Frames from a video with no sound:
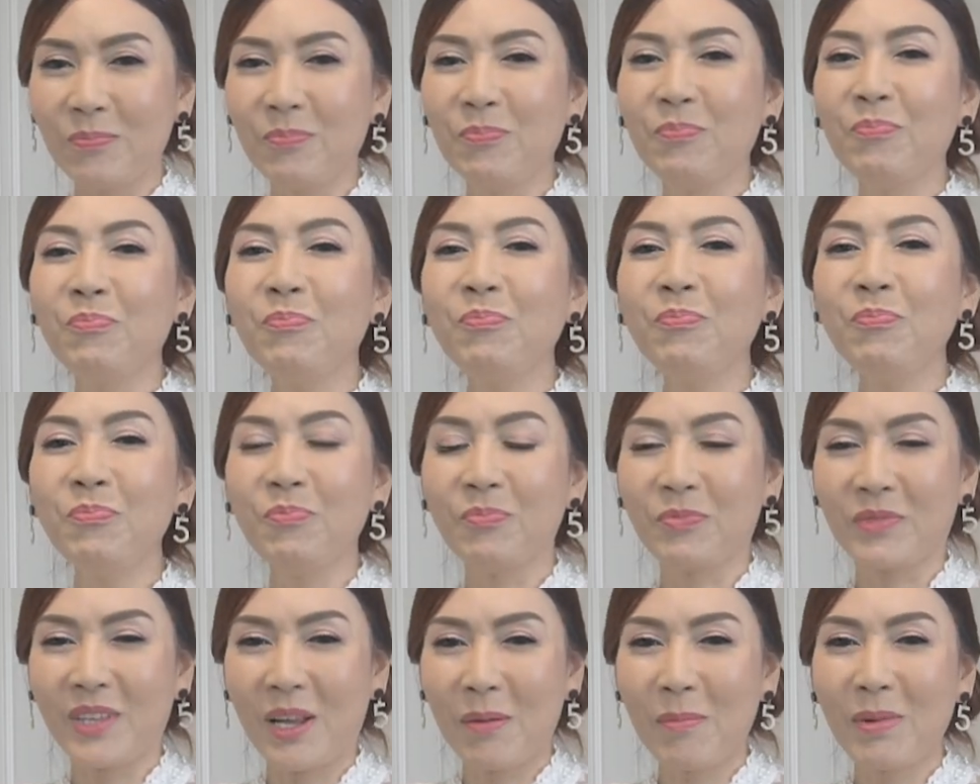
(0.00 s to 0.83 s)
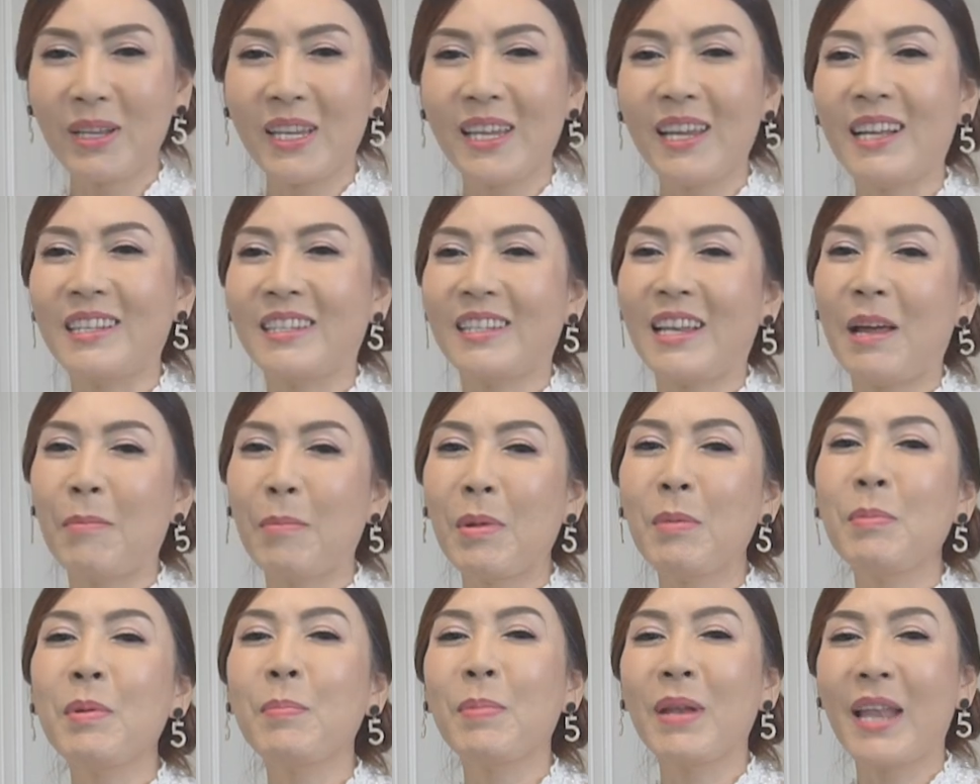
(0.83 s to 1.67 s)
อืมแล้วบางทีอาจจะทำ
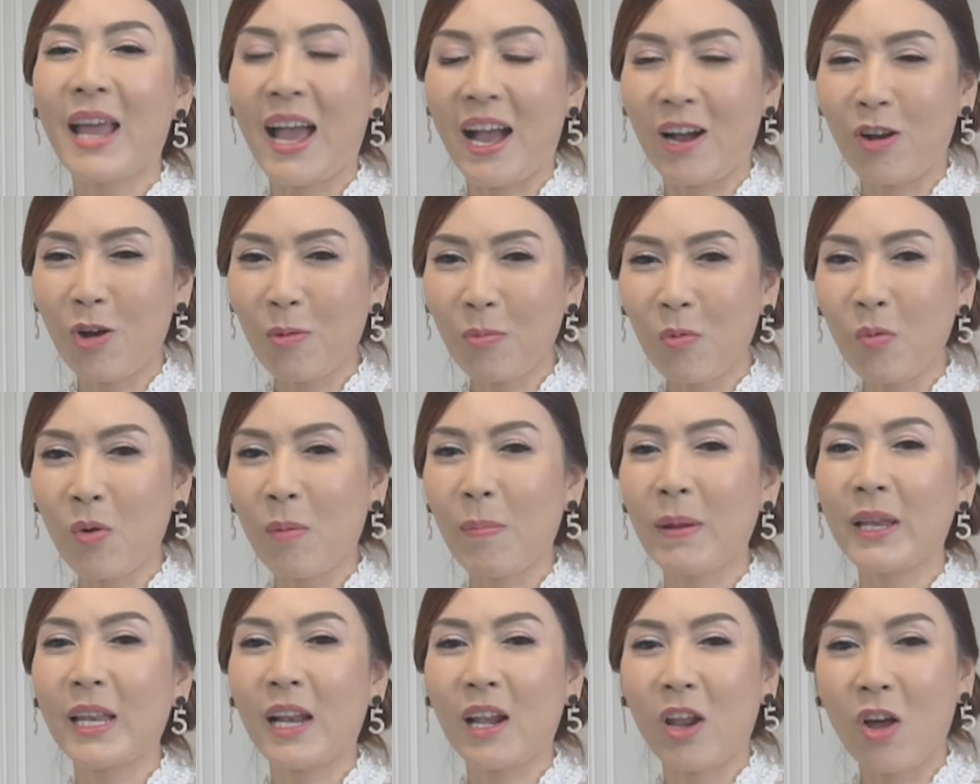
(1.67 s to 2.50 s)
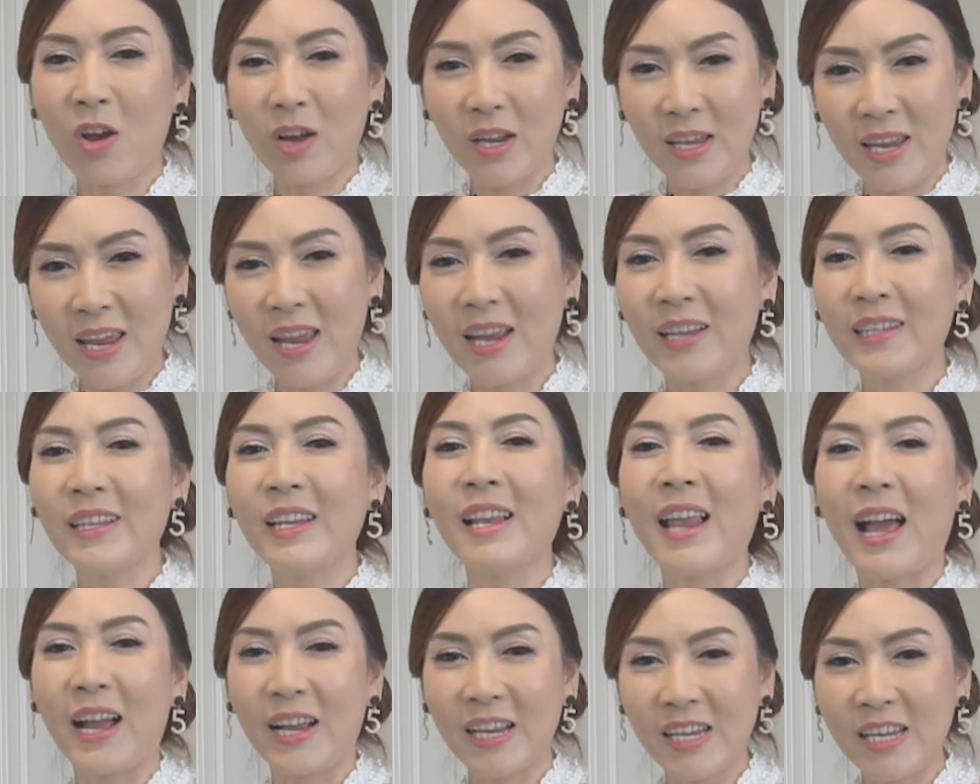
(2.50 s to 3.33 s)
ให้มีปัญหาครอบครัวไปทะเลาะกกันเองที
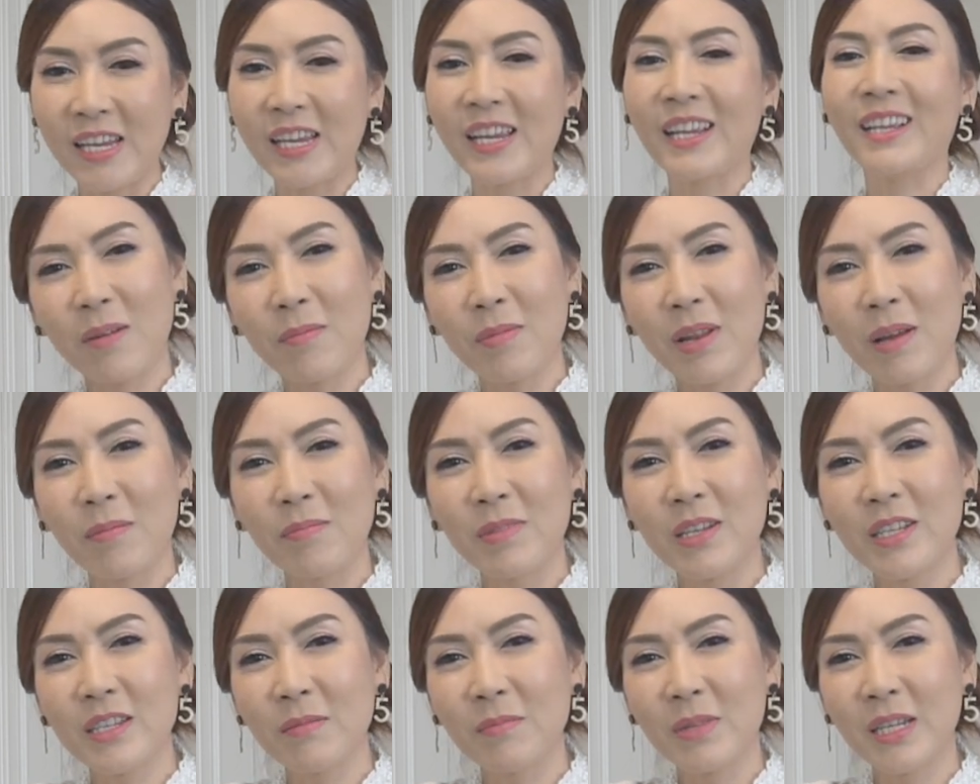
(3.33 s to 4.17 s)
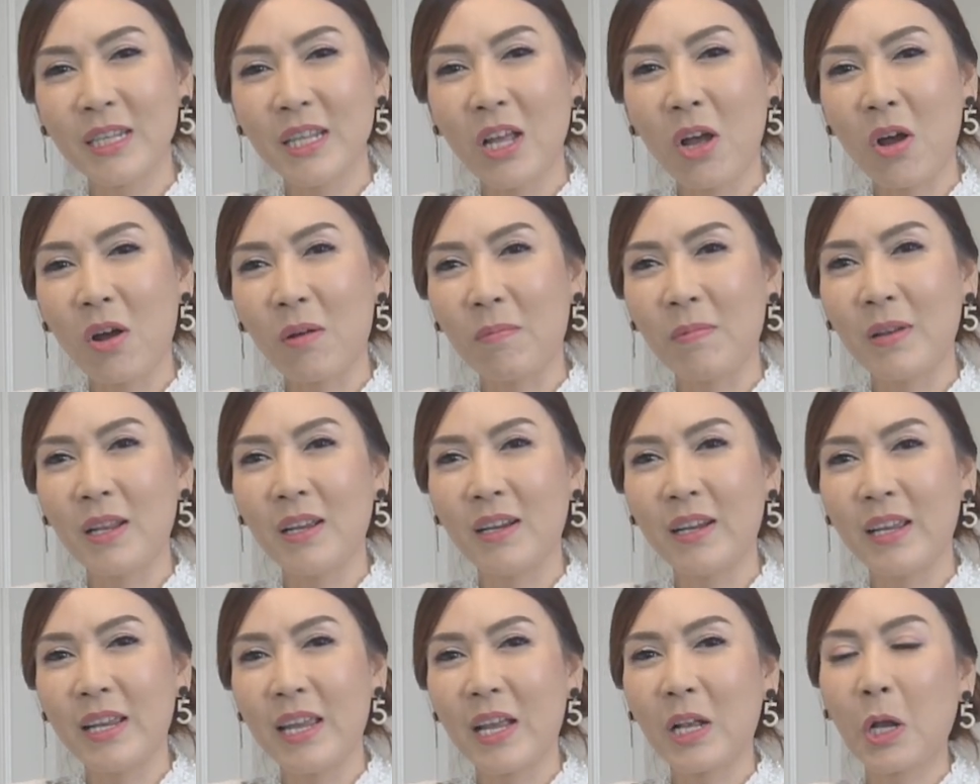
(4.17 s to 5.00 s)
หลังอีกคำถามที่จะไม่ตอบเล
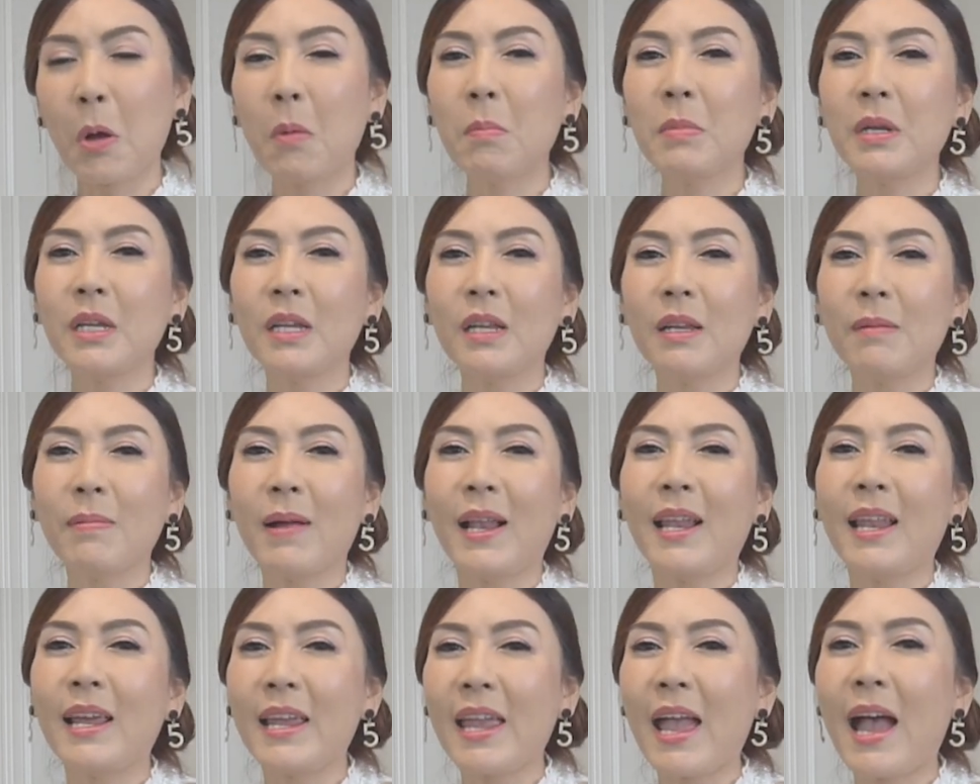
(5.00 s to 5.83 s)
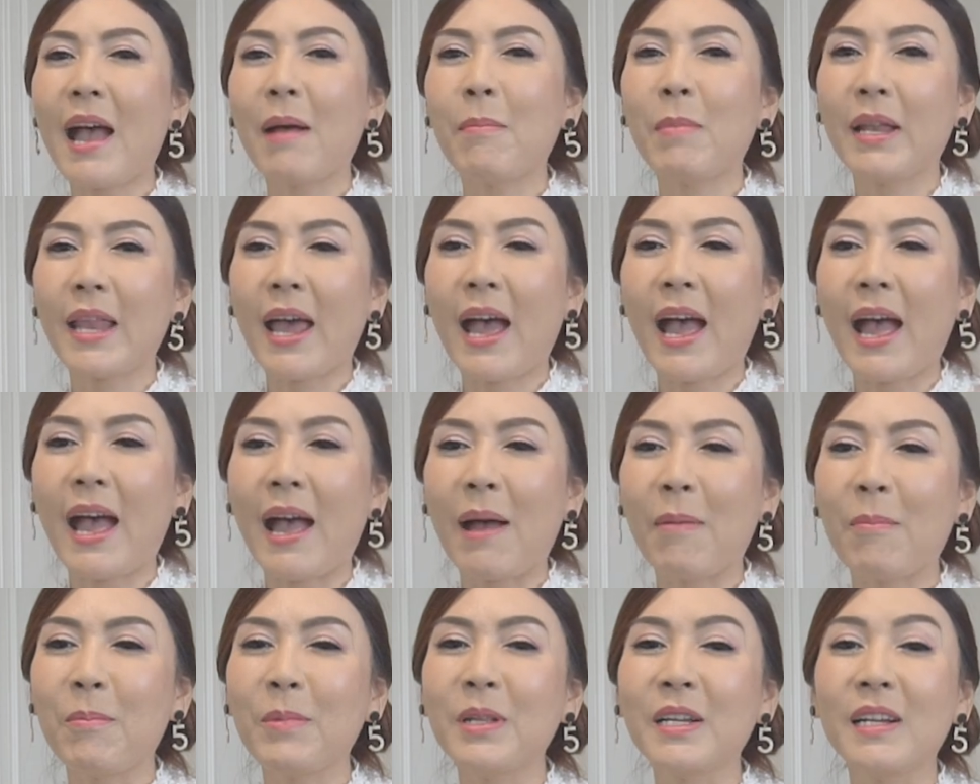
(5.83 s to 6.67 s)
ย ก็มีภรรยามาถา
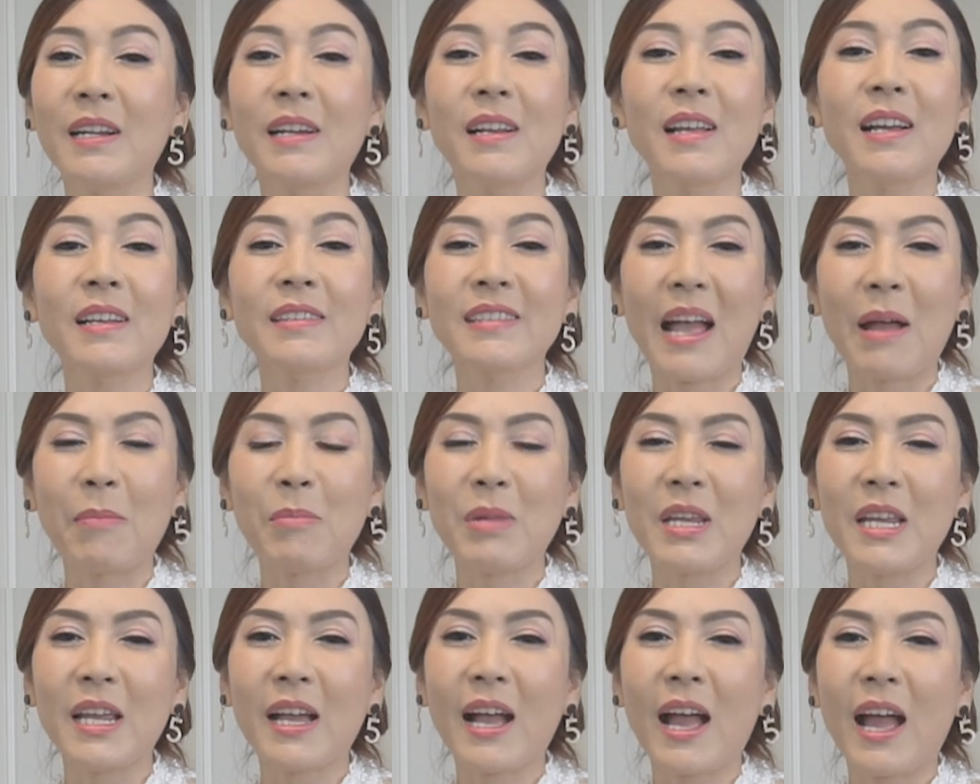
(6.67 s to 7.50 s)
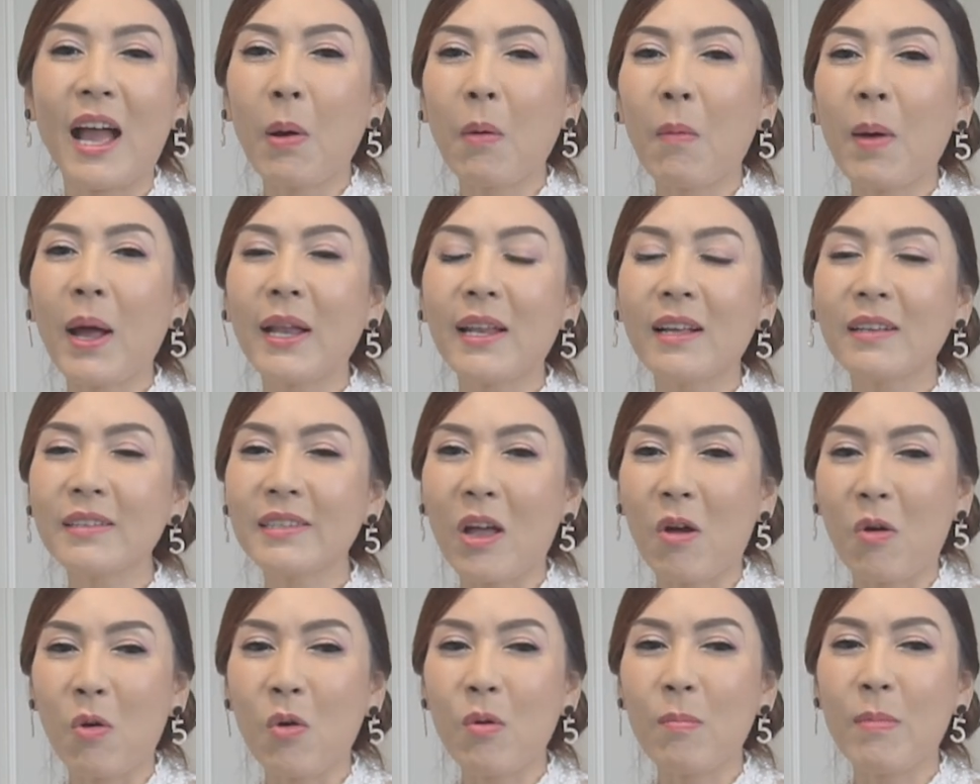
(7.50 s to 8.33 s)
มถึงเรื่องสามีค่ะ เพราะว่าทั้งส
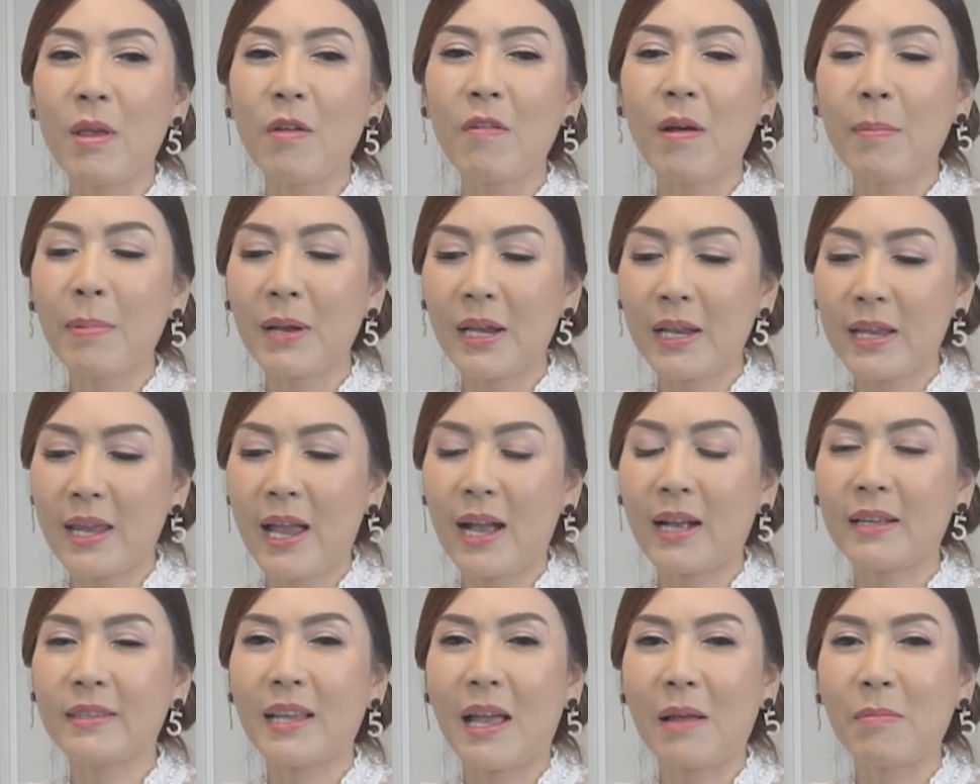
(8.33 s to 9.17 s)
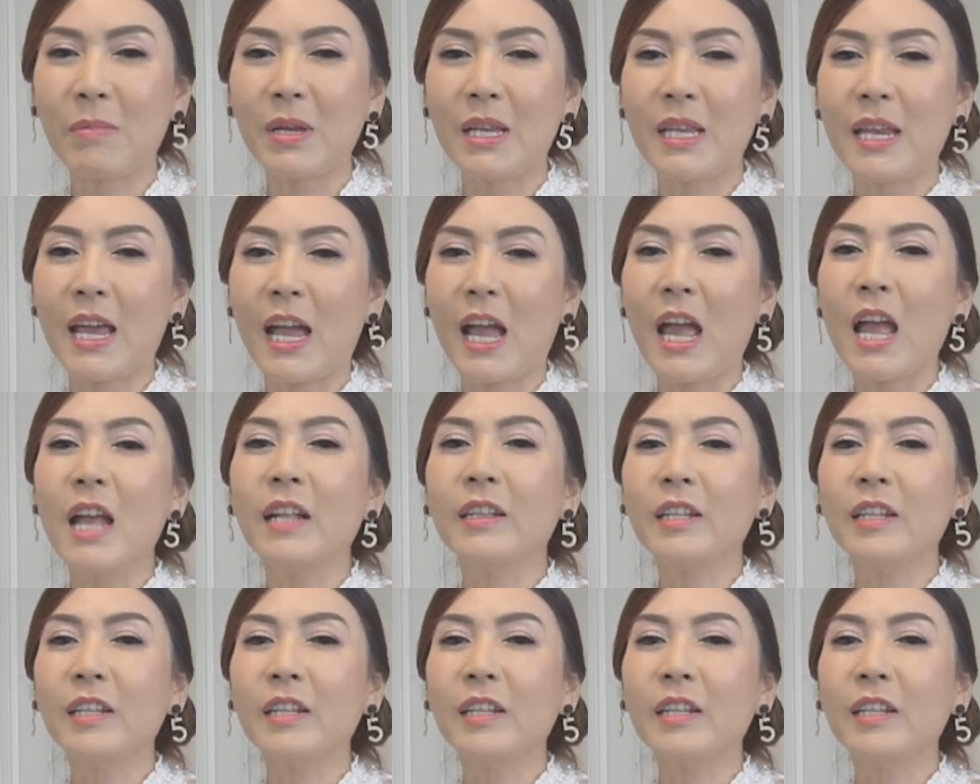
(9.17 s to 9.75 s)
องคนไม่ว่าภรรยากับสามีเนี่ย